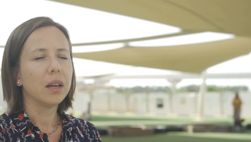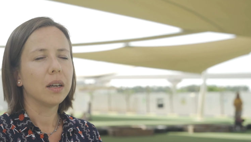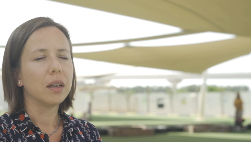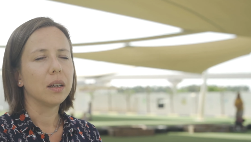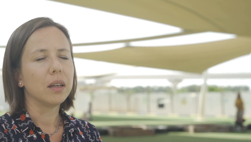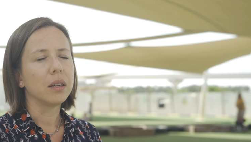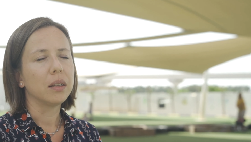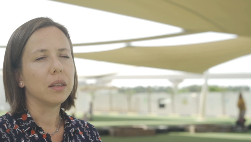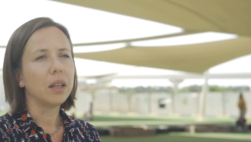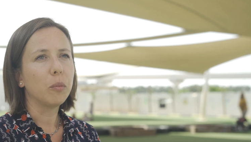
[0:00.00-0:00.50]

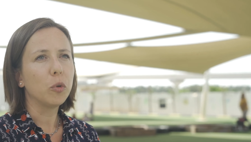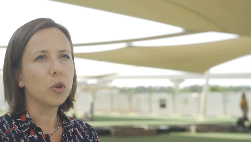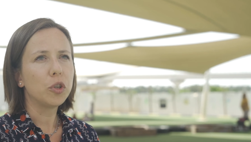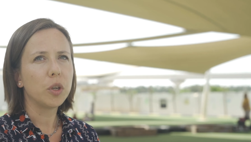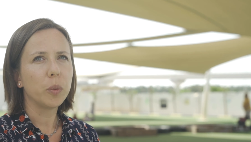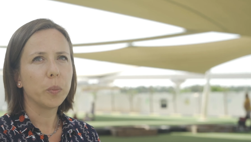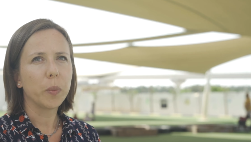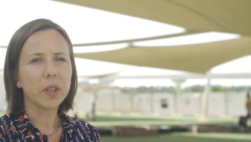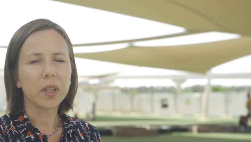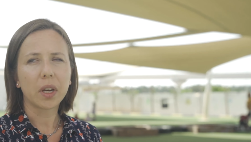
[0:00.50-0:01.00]
Э, нам
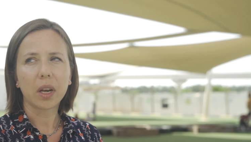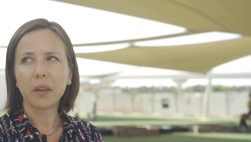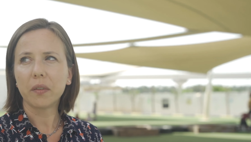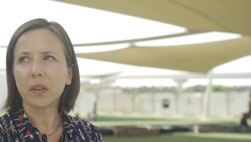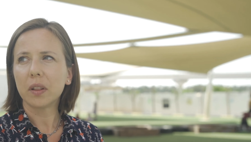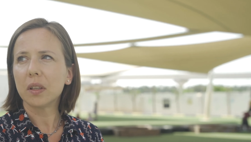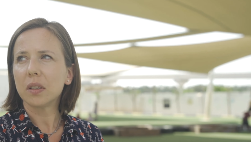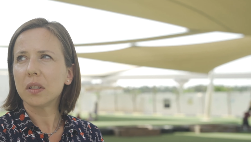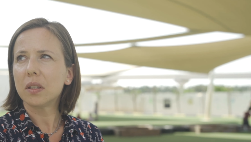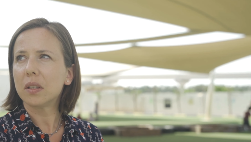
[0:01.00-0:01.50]
очень
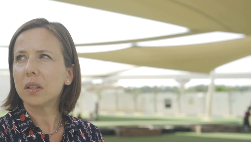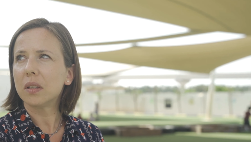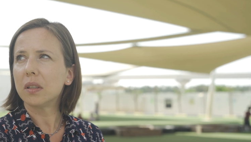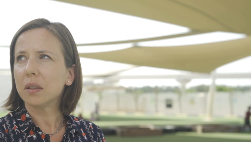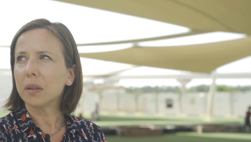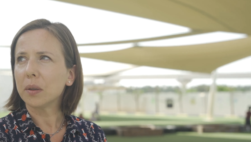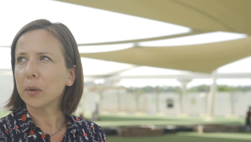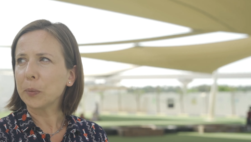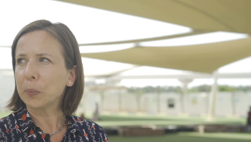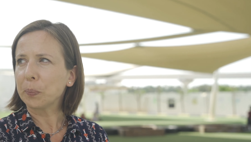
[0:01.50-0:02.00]
понравилась
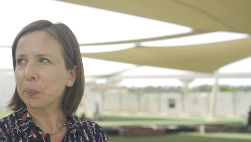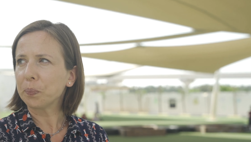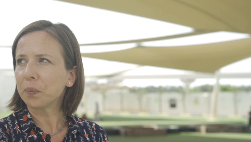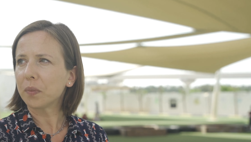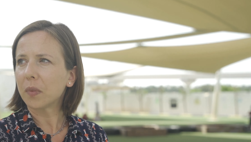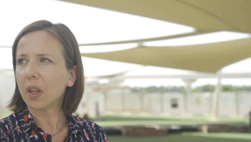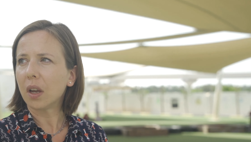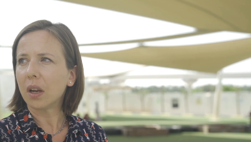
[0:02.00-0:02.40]
эм,